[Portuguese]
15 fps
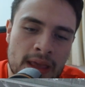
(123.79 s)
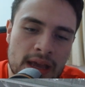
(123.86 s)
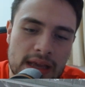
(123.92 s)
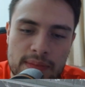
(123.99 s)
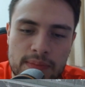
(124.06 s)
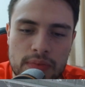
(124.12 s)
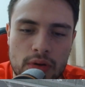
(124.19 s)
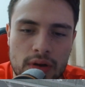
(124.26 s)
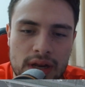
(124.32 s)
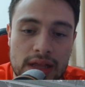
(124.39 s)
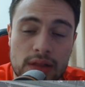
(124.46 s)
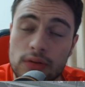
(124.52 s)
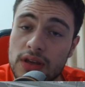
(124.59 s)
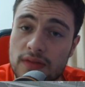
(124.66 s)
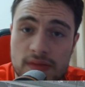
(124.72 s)
E pior
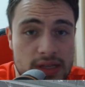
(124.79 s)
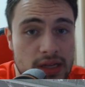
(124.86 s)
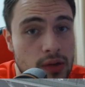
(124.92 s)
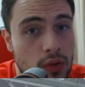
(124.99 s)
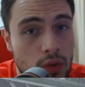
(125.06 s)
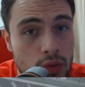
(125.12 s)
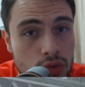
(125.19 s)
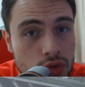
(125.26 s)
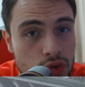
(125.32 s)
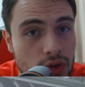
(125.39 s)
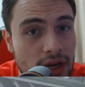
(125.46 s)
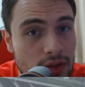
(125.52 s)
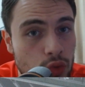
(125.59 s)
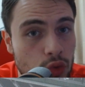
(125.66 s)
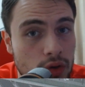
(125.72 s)
ainda, o que fizeram com o
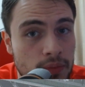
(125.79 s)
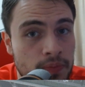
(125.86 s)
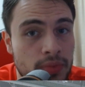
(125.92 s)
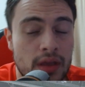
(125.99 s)
jogador.